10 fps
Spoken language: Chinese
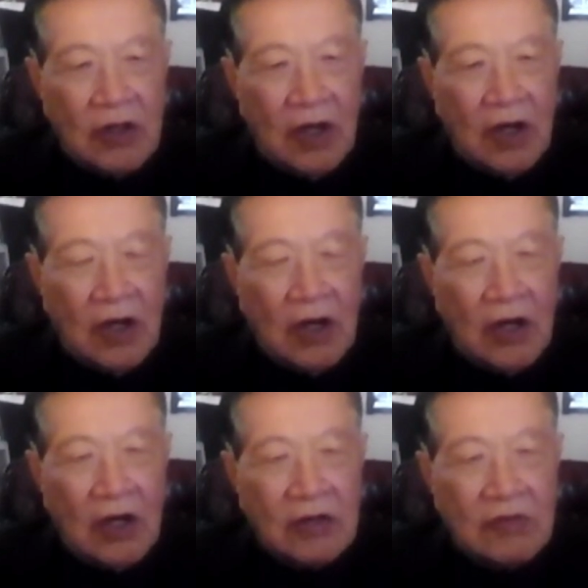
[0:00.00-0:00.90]

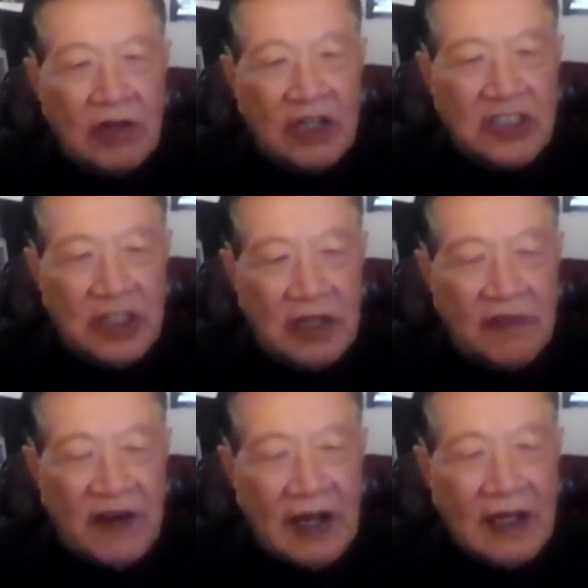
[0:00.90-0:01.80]
呃都要
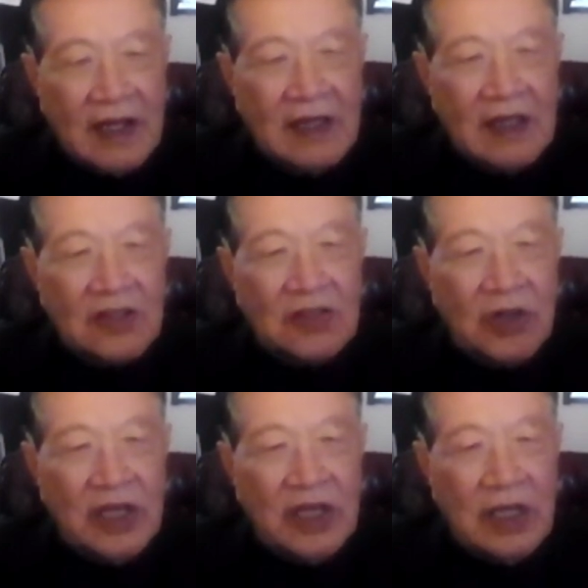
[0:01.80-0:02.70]
certify，
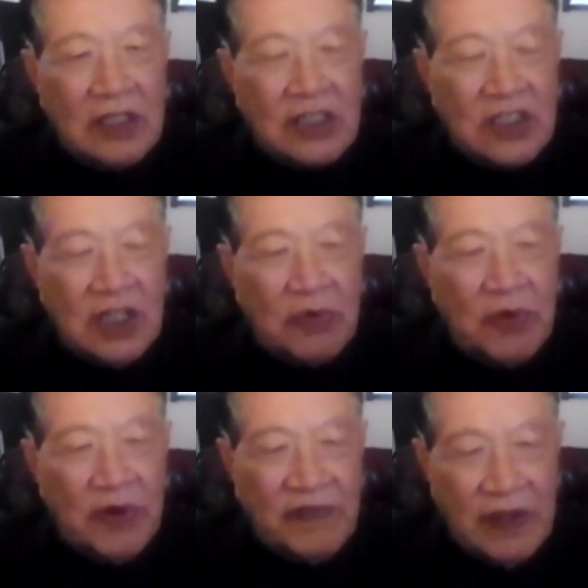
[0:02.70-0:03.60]
所以只要
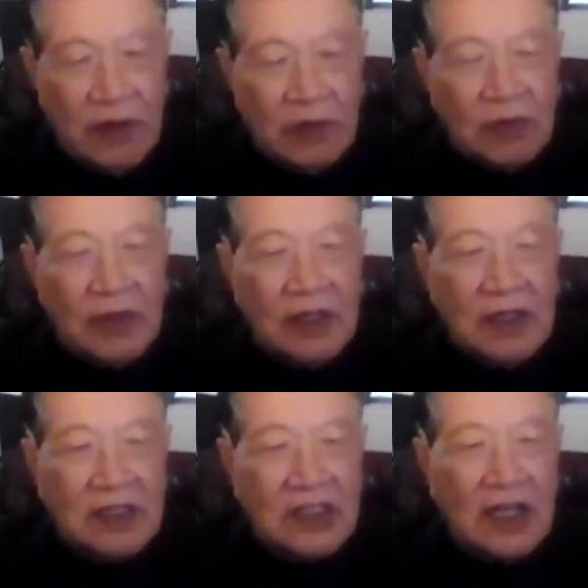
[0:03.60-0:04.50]
review
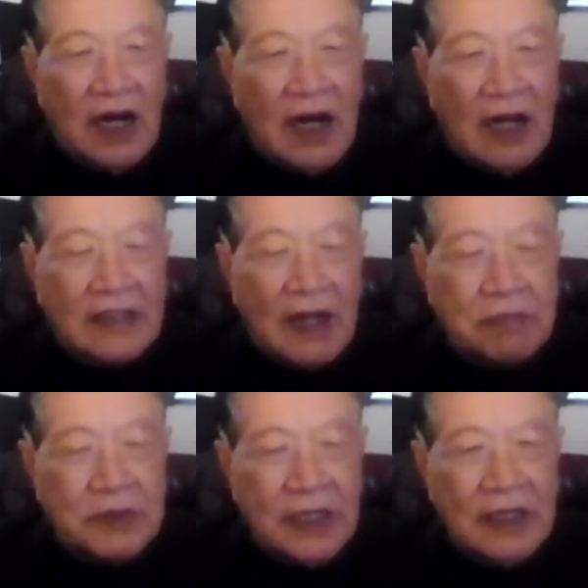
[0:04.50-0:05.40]
这个
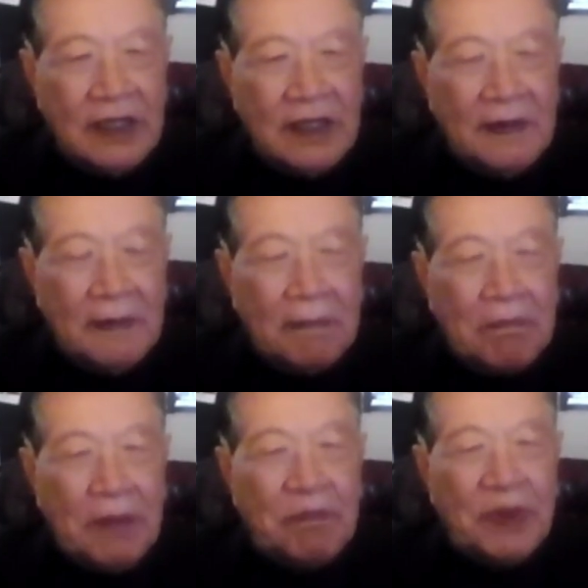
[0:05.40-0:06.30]
autopsy，
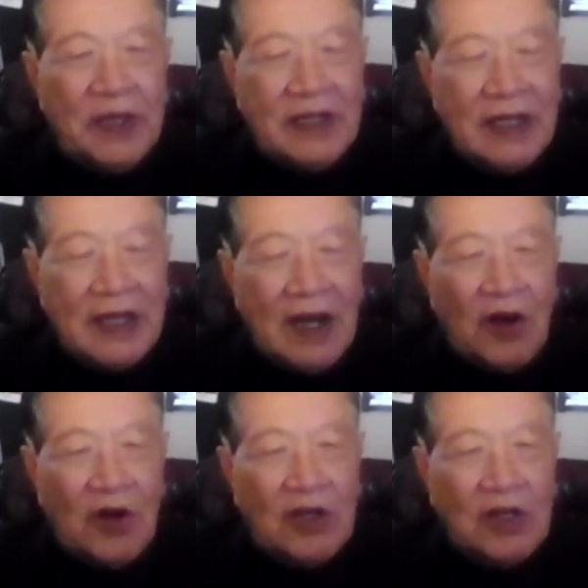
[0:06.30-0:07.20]
并不一定
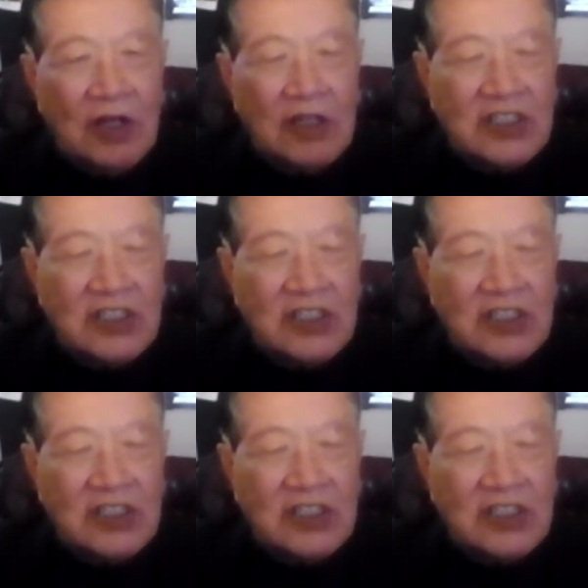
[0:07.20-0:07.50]
要